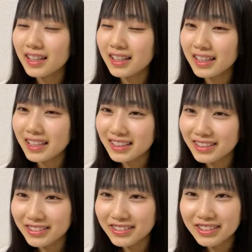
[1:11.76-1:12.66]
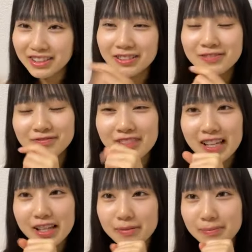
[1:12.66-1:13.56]
ありがとう」と「
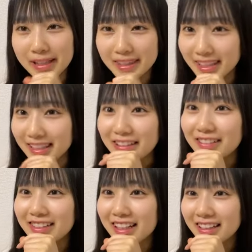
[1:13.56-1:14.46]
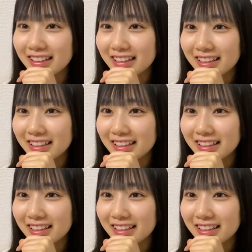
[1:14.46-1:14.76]
待ってたよ」うが